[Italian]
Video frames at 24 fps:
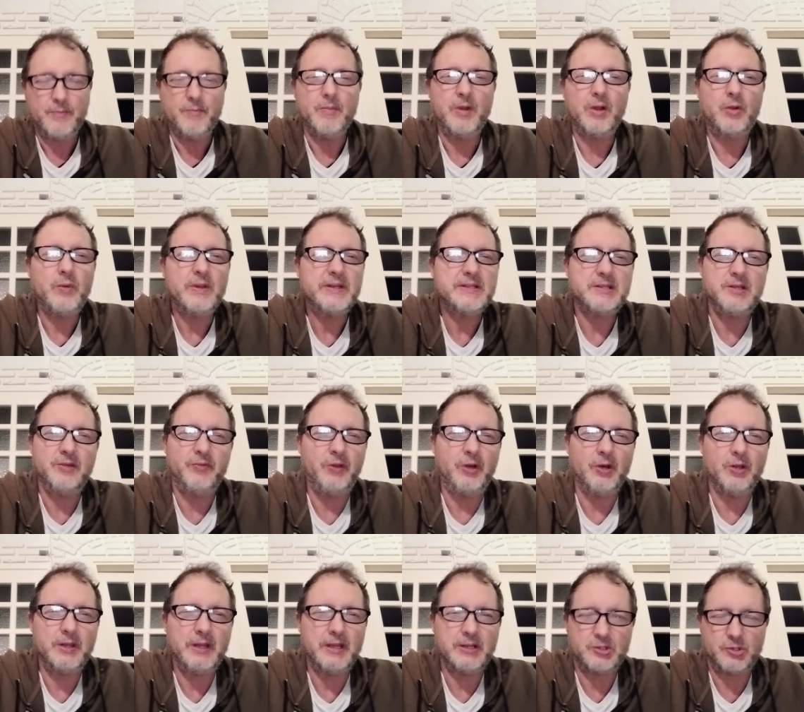Ma questi
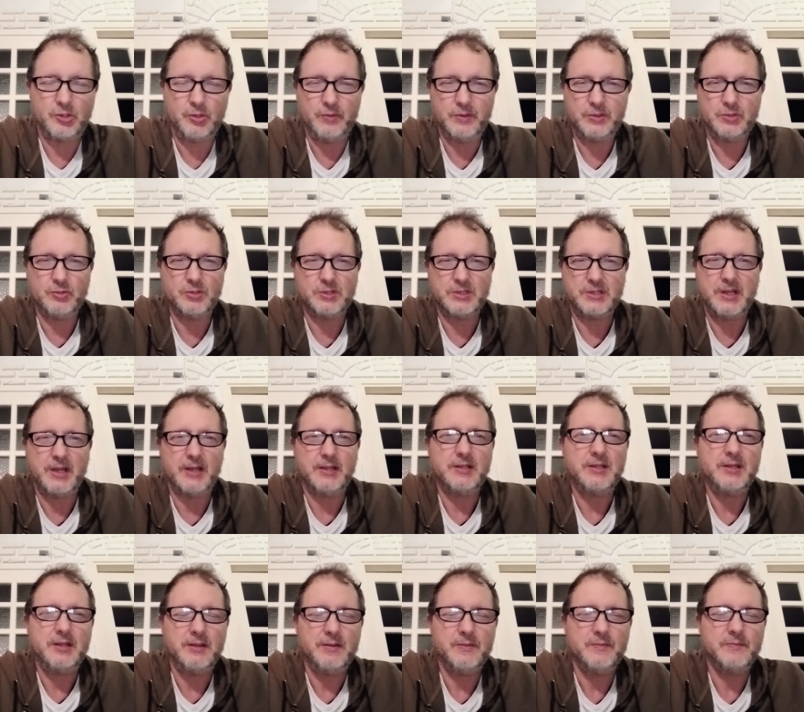fino adesso dove sono
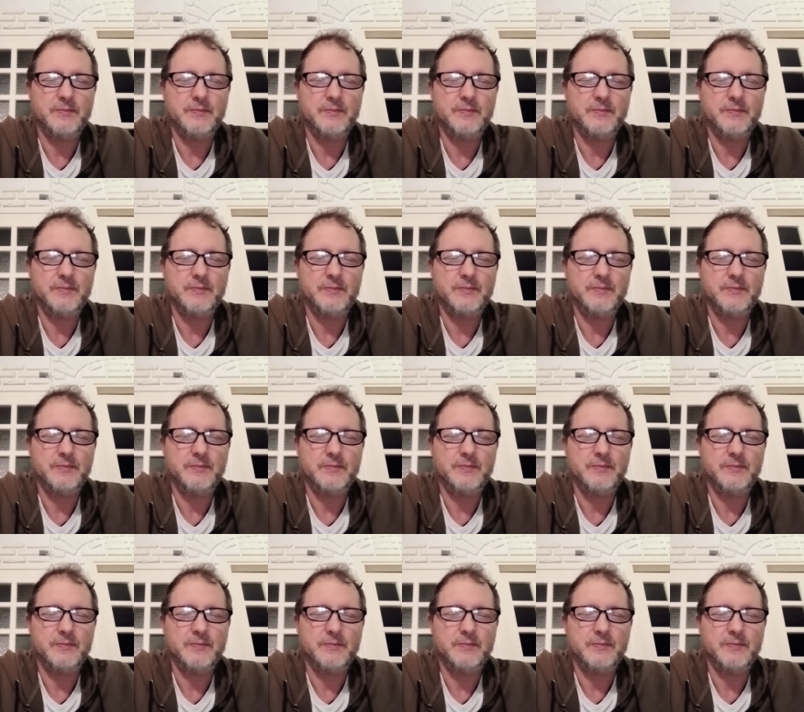stati?